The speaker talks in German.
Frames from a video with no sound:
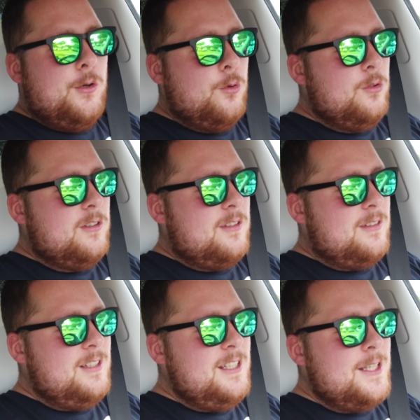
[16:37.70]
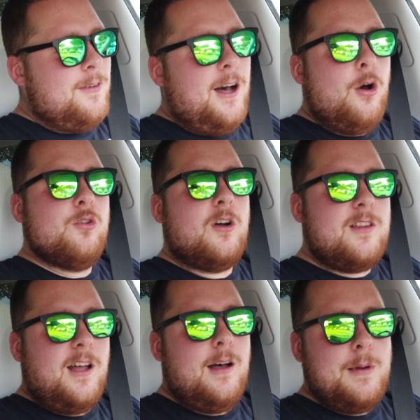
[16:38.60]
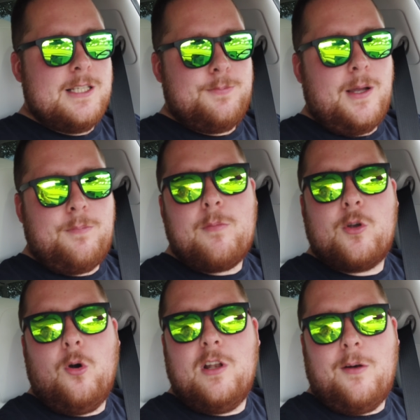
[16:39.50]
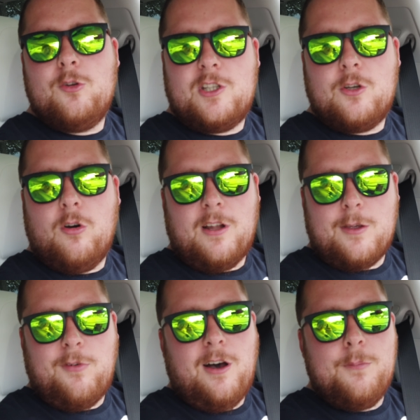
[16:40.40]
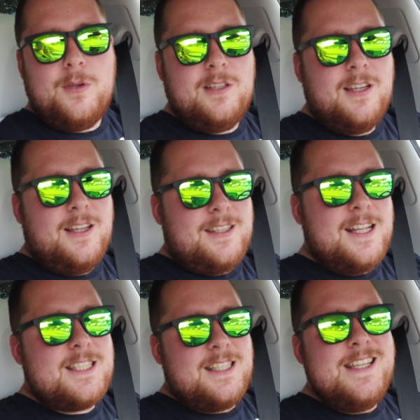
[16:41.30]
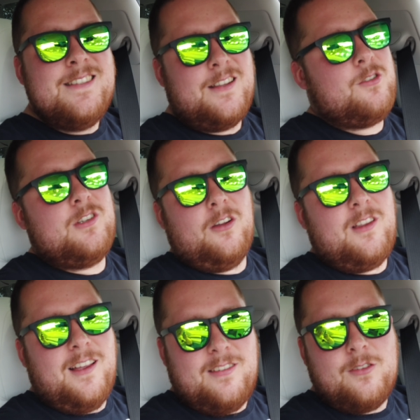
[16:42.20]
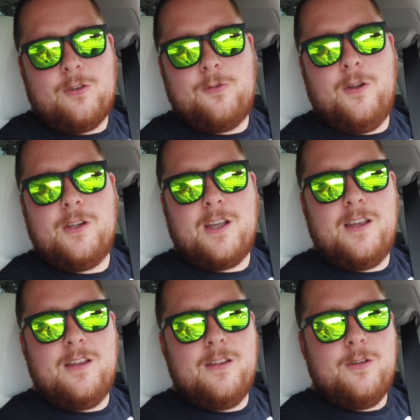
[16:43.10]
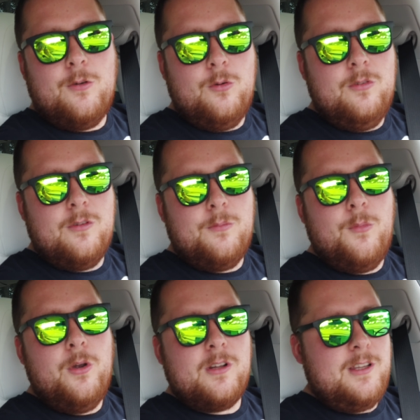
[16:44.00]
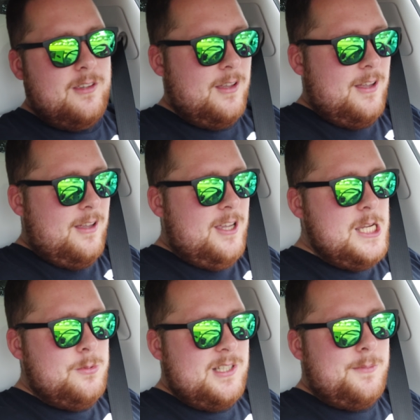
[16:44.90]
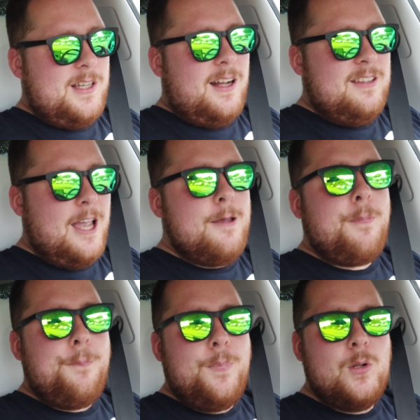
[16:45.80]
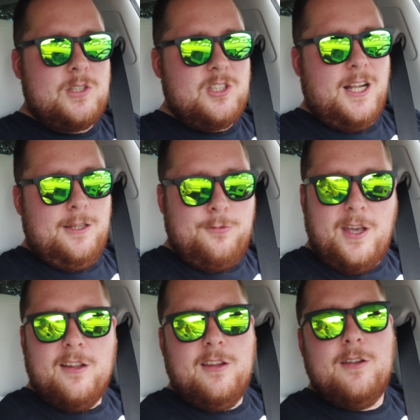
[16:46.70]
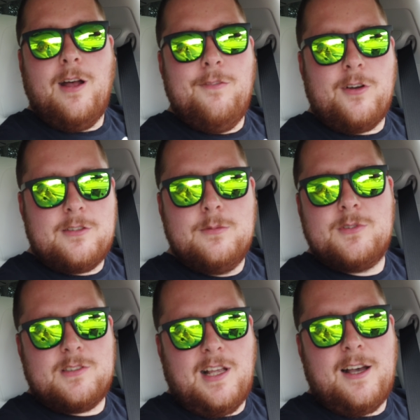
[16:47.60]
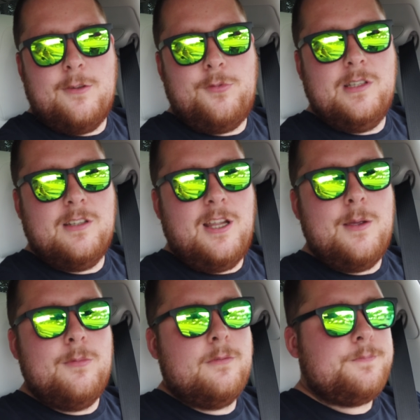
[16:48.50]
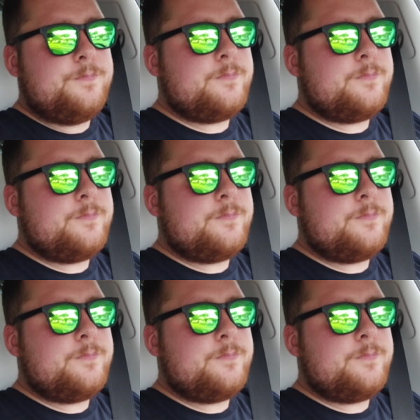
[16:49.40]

Und die war auch noch damals bei, beim Kona, wo ich in Kona gefahren bin. Jetzt ist natürlich auch das natürlich völlig äh, unmöglich. Ich muss aber sagen, die App benutze ich relativ gerne. Einfach zum so Sachen finden eben.